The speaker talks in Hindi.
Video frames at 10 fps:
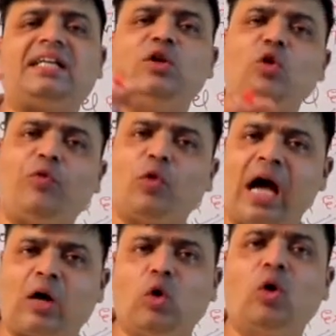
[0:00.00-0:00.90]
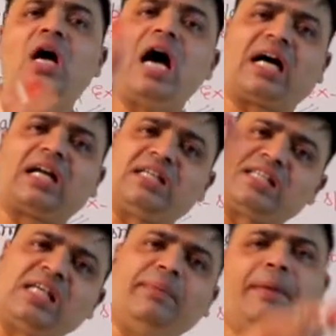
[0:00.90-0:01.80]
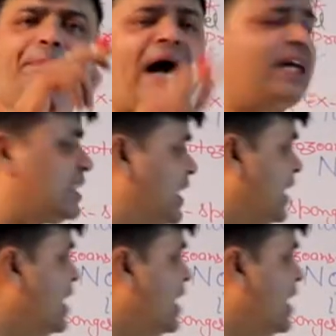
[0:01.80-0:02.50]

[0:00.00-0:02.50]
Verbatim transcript: टीनोफोरा को अगर किसी भी पार्ट से